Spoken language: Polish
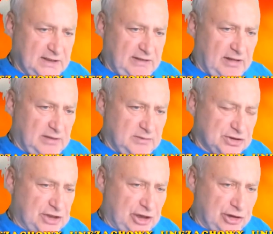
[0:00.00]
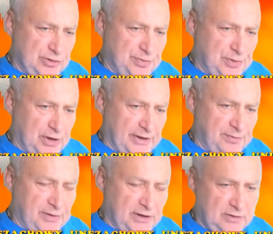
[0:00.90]
No, można odbić pionem
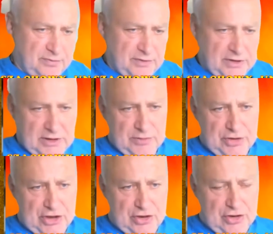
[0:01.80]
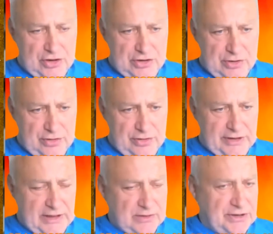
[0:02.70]
5, Przejść do tych struktur
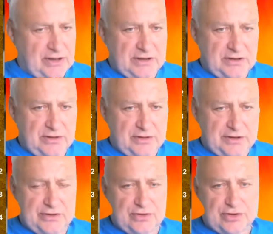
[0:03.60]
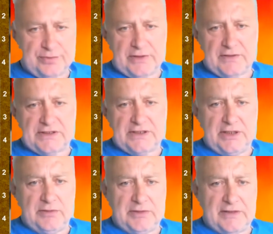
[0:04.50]
Rał który z dużym
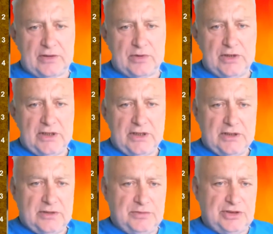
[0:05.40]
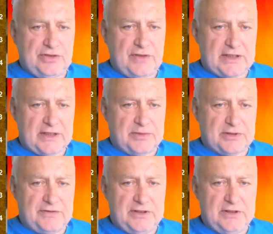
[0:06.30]
powodzeniem grywał Miś Świata
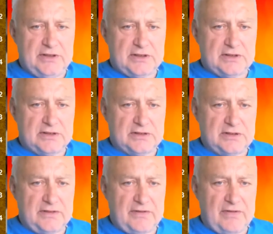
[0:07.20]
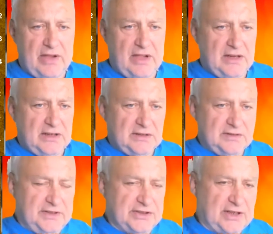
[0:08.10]
Botwinnik.
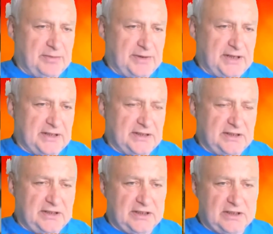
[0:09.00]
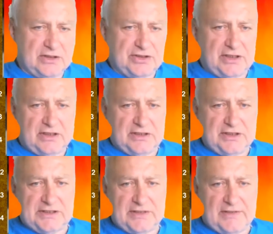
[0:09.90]
Wieża B1 niegroźne, gonie
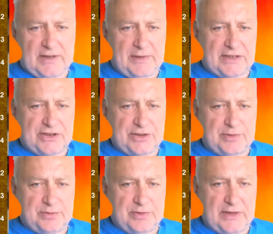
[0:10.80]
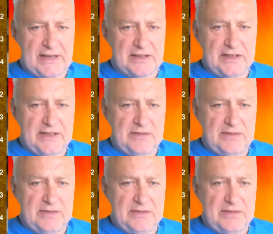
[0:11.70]
C2 e bardziej popularne.